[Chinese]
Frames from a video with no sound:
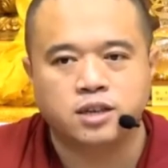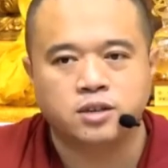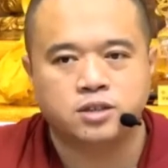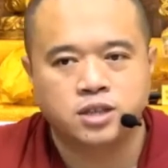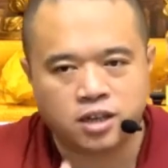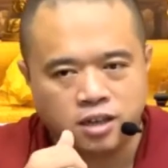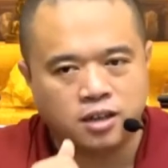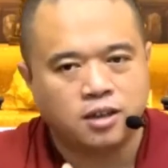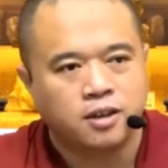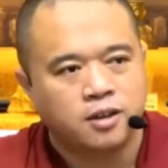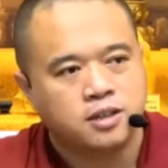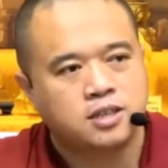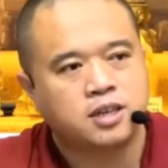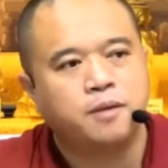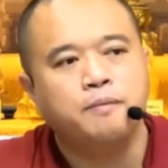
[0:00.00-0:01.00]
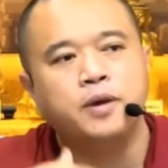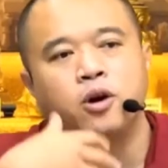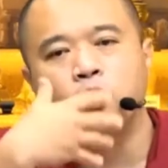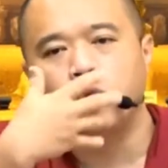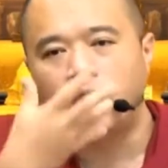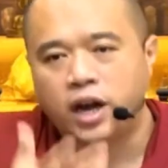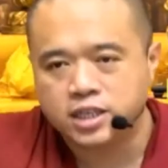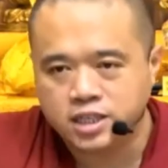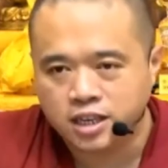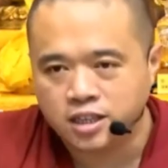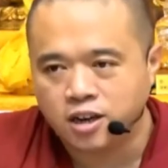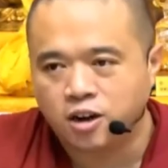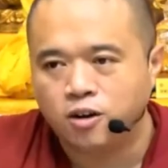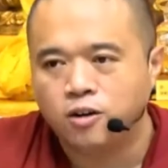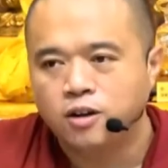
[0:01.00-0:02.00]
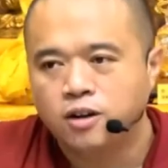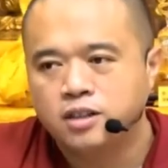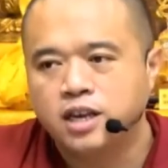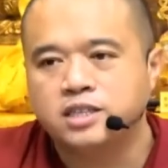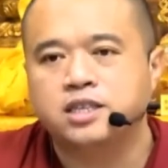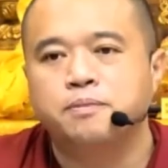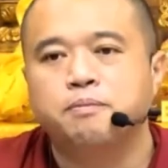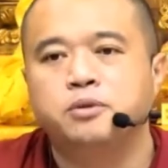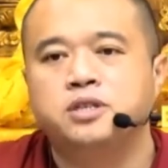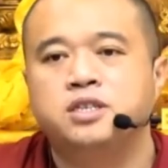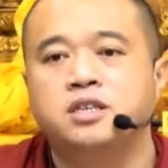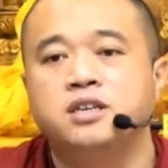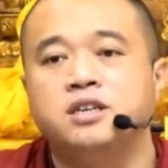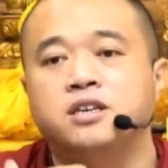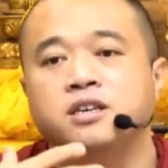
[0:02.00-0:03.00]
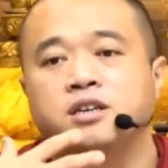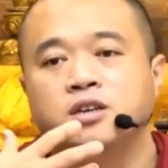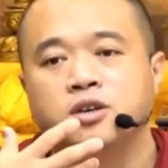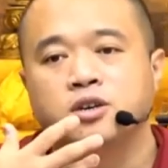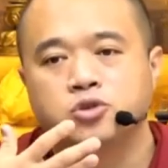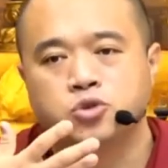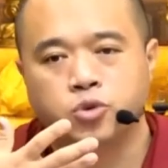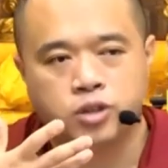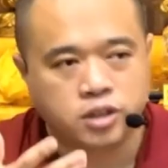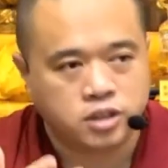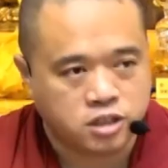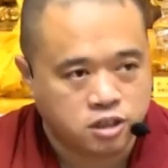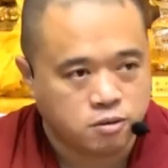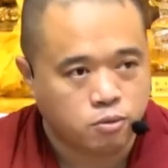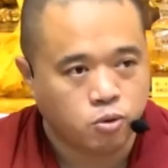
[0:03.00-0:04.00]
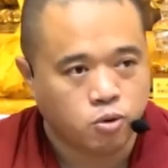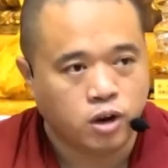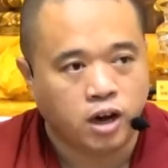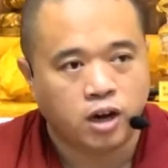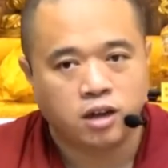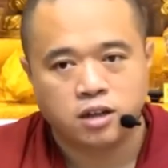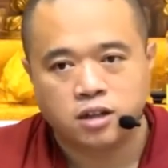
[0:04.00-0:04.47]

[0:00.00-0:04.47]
这个这个没有瓦解掉，他升不起所谓的知母了。